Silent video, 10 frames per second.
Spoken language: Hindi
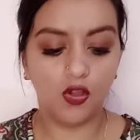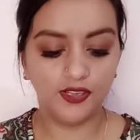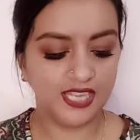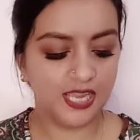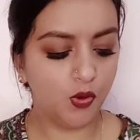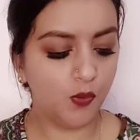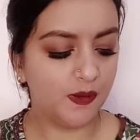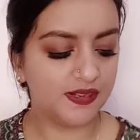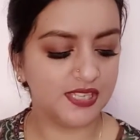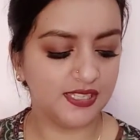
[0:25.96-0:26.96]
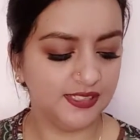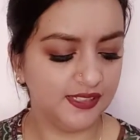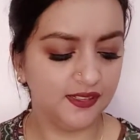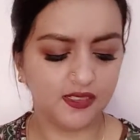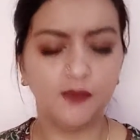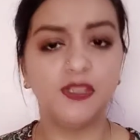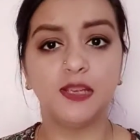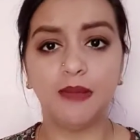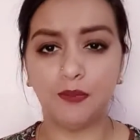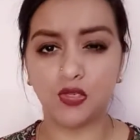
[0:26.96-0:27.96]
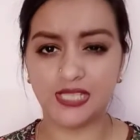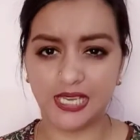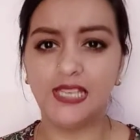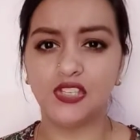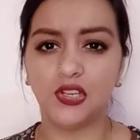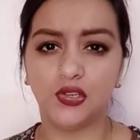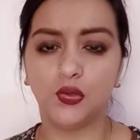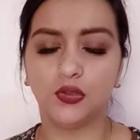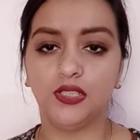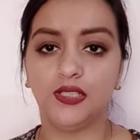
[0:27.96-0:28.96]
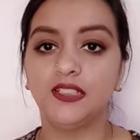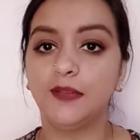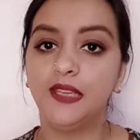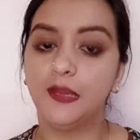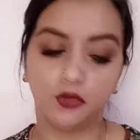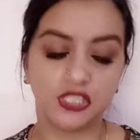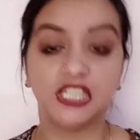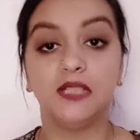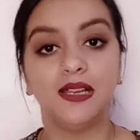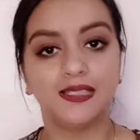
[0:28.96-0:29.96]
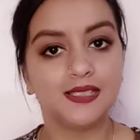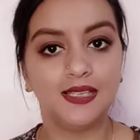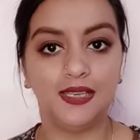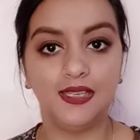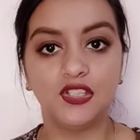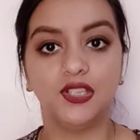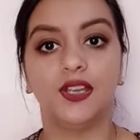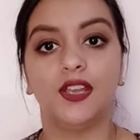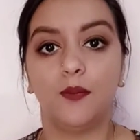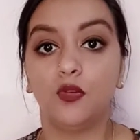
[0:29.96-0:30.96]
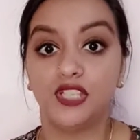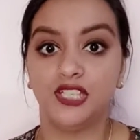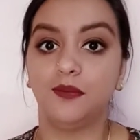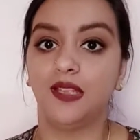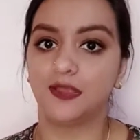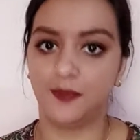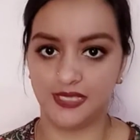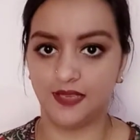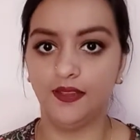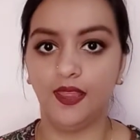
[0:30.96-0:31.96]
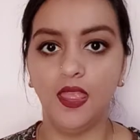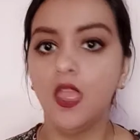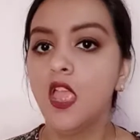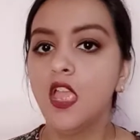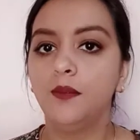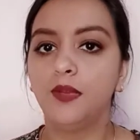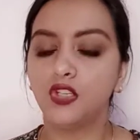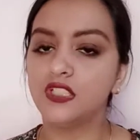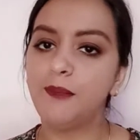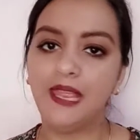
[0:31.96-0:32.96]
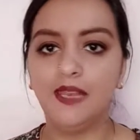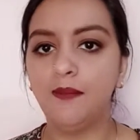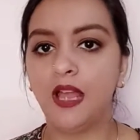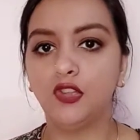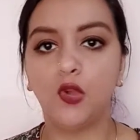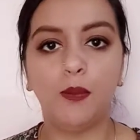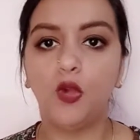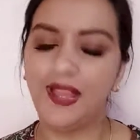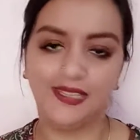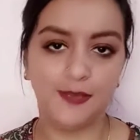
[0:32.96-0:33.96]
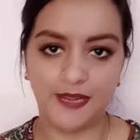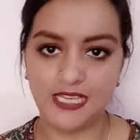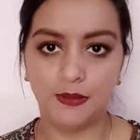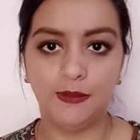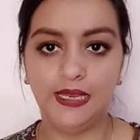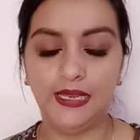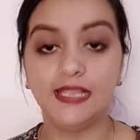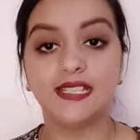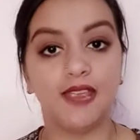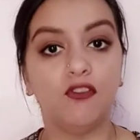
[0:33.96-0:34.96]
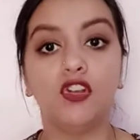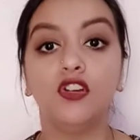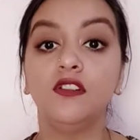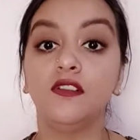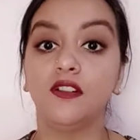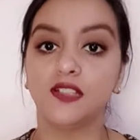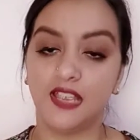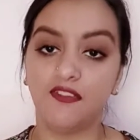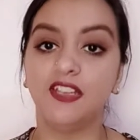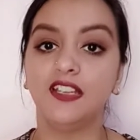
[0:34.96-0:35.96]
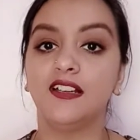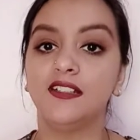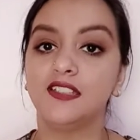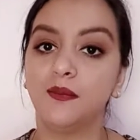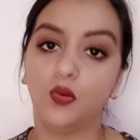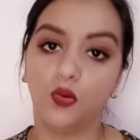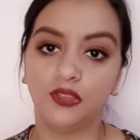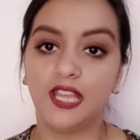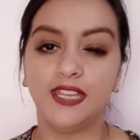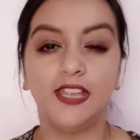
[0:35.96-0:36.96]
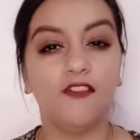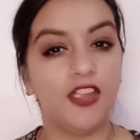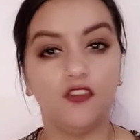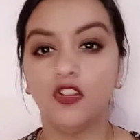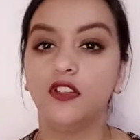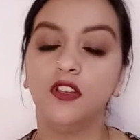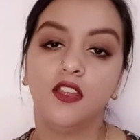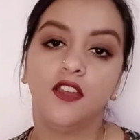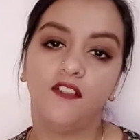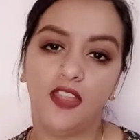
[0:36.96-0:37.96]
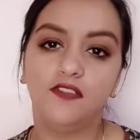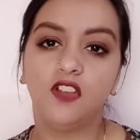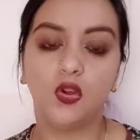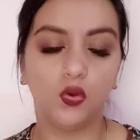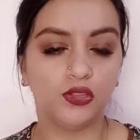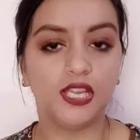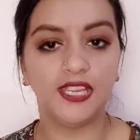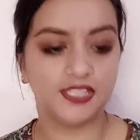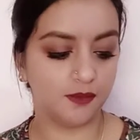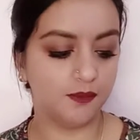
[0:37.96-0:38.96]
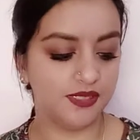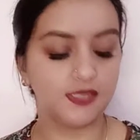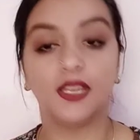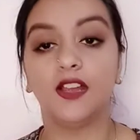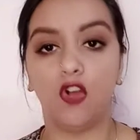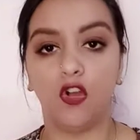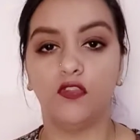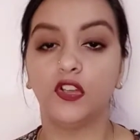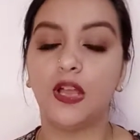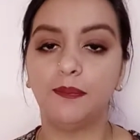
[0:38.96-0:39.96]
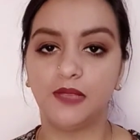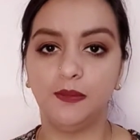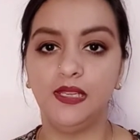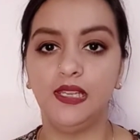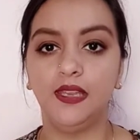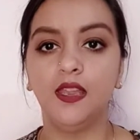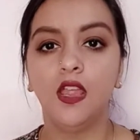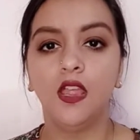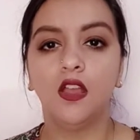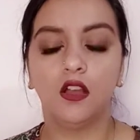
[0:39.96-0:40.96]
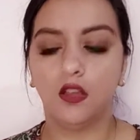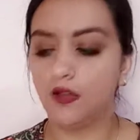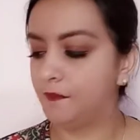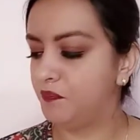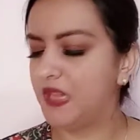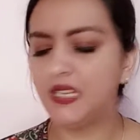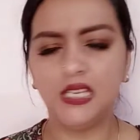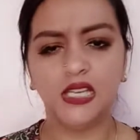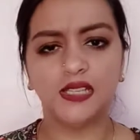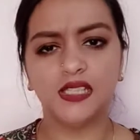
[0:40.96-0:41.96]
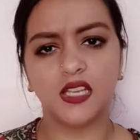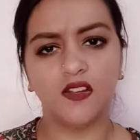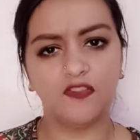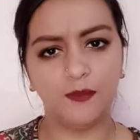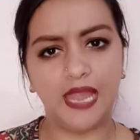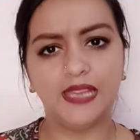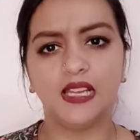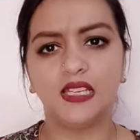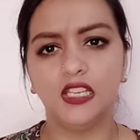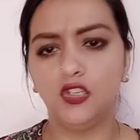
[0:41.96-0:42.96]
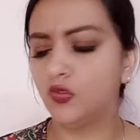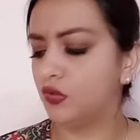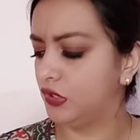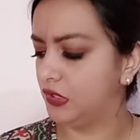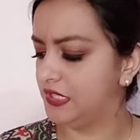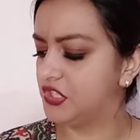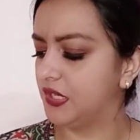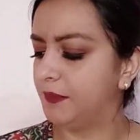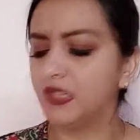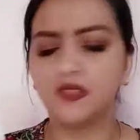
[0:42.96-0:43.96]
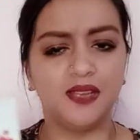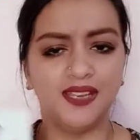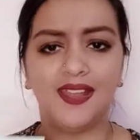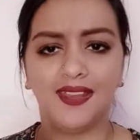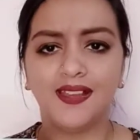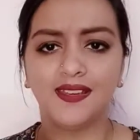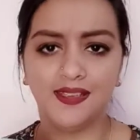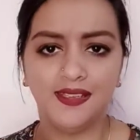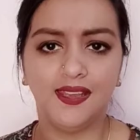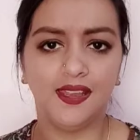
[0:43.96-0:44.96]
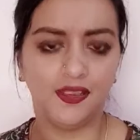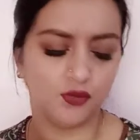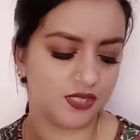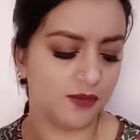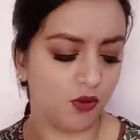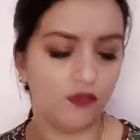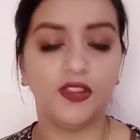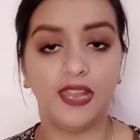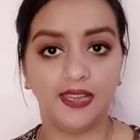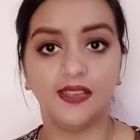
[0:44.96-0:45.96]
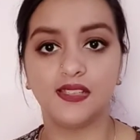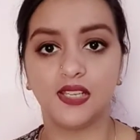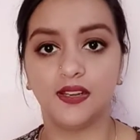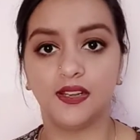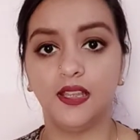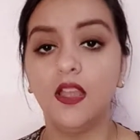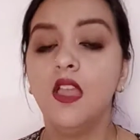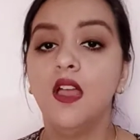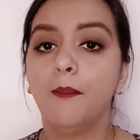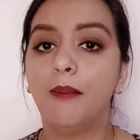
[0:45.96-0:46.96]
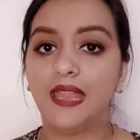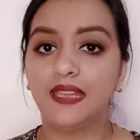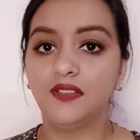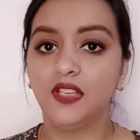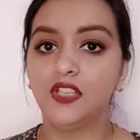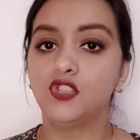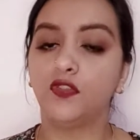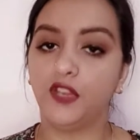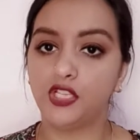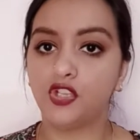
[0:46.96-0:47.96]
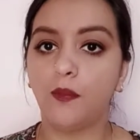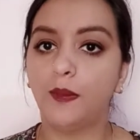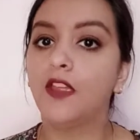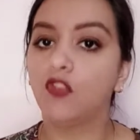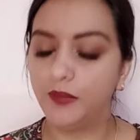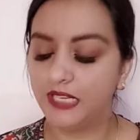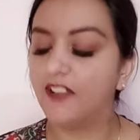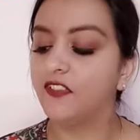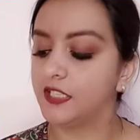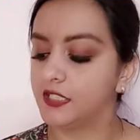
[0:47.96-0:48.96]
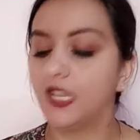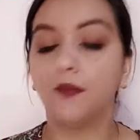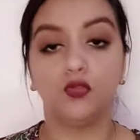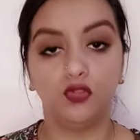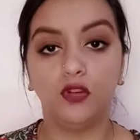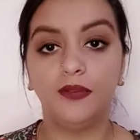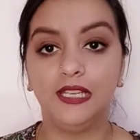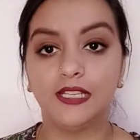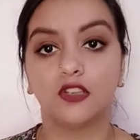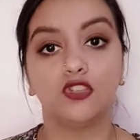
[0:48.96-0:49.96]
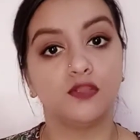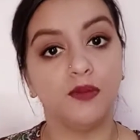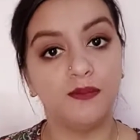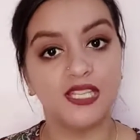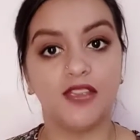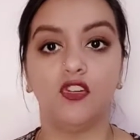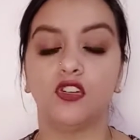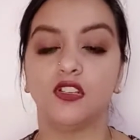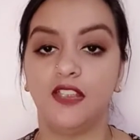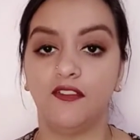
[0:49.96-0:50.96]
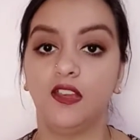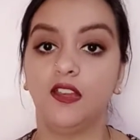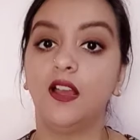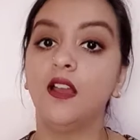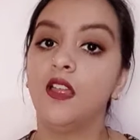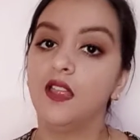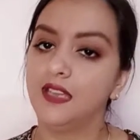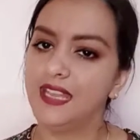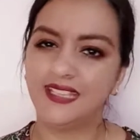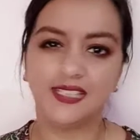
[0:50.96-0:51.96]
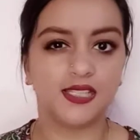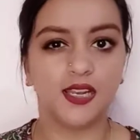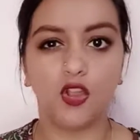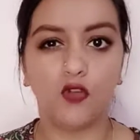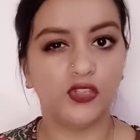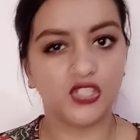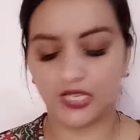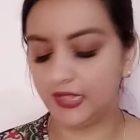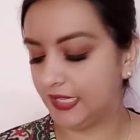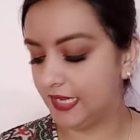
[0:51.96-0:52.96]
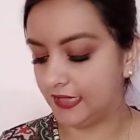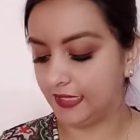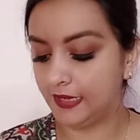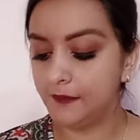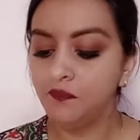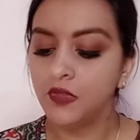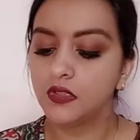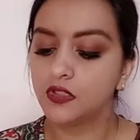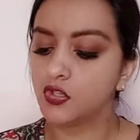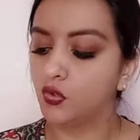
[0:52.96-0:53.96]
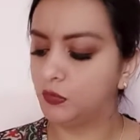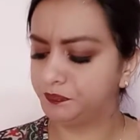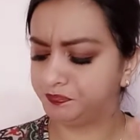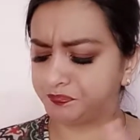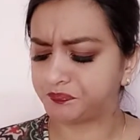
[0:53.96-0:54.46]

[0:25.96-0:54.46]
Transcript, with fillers: और ये आपको पड़ जाते हैं कभी जब आपको सेल चल रही होती है ना तभी आपको शीट मास्क लेनी चाहिए अगर आपको शीट मास्क पसंद है बिकॉज पहली बात तो आपको आधे प्राइस में मिलेंगे सेवन ऑन सेवन का जब होता है या फाइव ऑन फाइव का होता है जब भी इस तरह का ऑफर तो आप तभी लें Uh, मैं ये नहीं कहती सिर्फ नायका के लिए लीजिए बिकॉज मैंने नायका के लिए है उस टाइम ऑफर नायका का चल रहा था बाय द वे जो फेस शॉप के वो भी काफी अच्छे आप उनको भी ले सकते हो उसमें भी सेवन और सेवन का लाइक इस तरह के ऑफर्स चलते रहते हैं सो so,